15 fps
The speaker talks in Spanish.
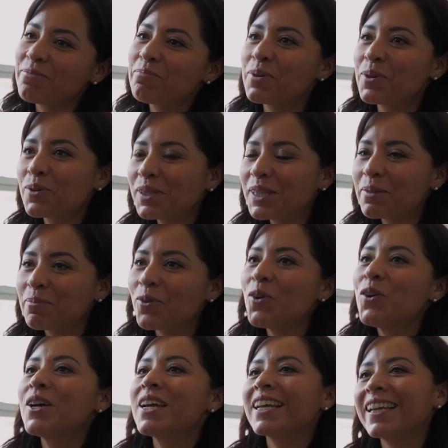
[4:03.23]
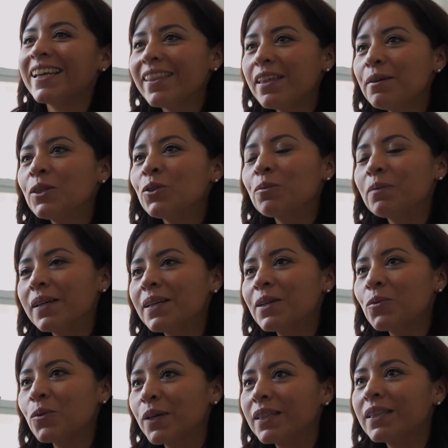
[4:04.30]
Por último, ¿qué debe tomar en
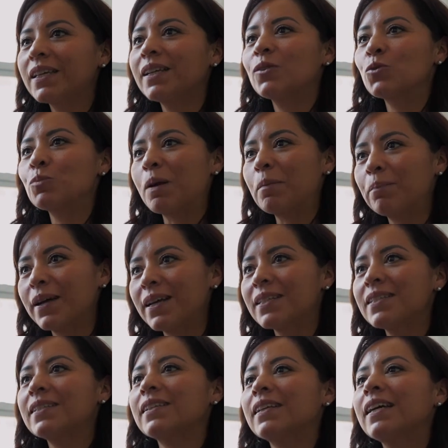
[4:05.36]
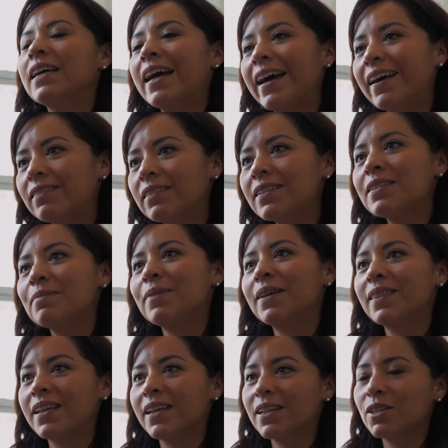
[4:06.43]
cuenta los papás antes de
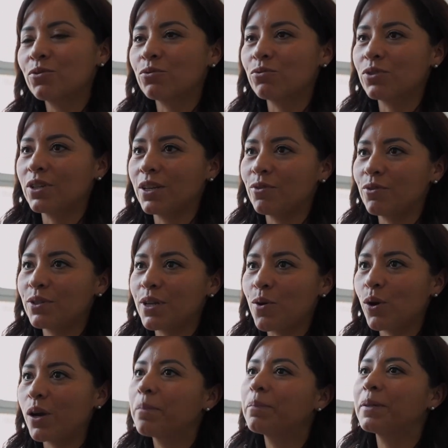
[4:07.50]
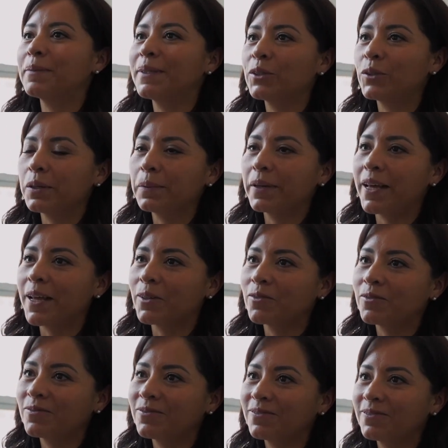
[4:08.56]
mandar a sus hijos a un campamento de verano?